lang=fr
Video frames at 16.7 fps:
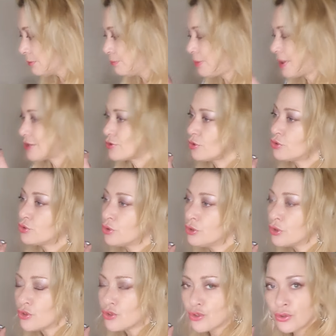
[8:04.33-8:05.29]
parce que
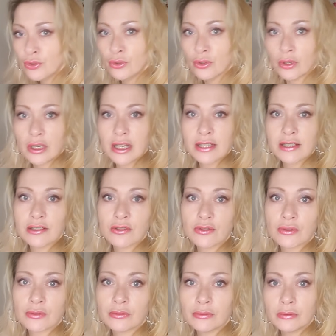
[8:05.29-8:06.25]
dans une
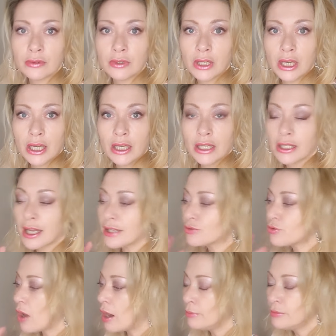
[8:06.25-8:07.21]
relation, qu'elle
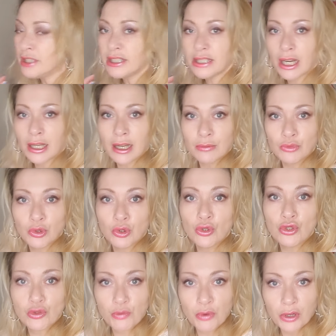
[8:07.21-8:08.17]
soit amicale,
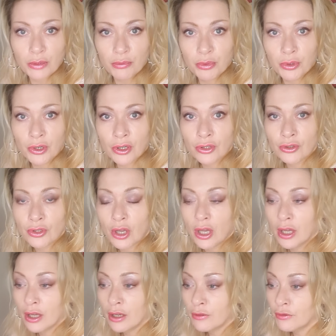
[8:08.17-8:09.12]
amoureuse, peu importe,
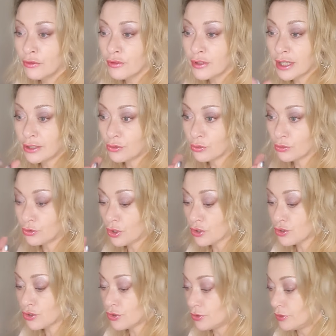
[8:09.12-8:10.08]
vous vous êtes
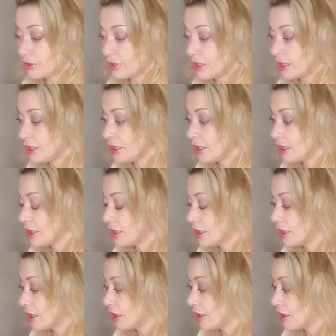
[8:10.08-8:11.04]
contorsionné,
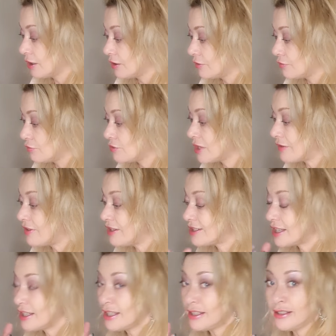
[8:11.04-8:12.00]
vous avez
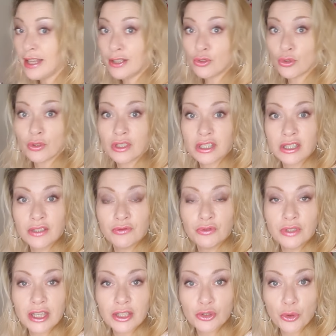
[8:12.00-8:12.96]
essayé d'être qui
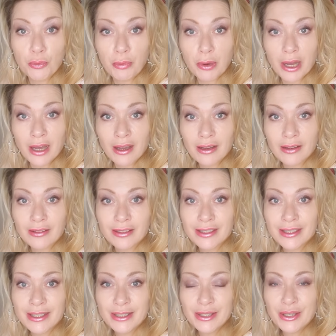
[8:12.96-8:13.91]
vous n'êtes pas,
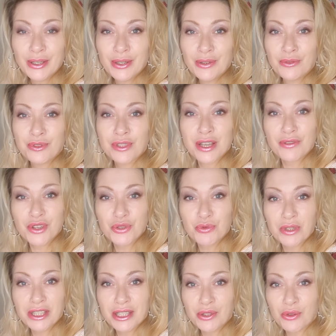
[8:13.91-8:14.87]
vous avez
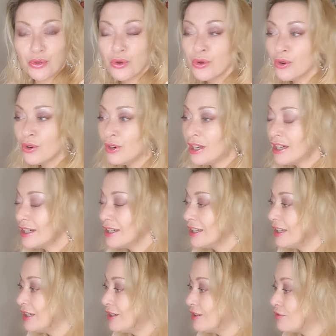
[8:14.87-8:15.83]
joué des rôles,
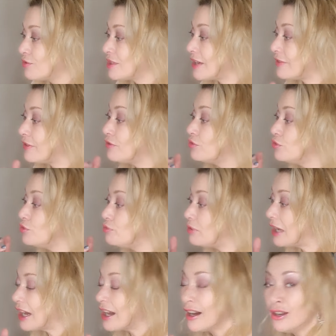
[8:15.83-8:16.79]
vous avez voulu
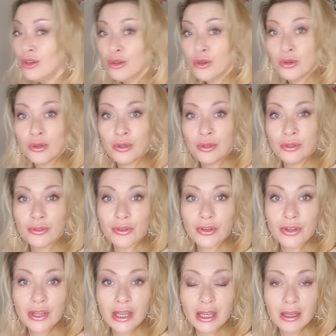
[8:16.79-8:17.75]
plaire à l'autre,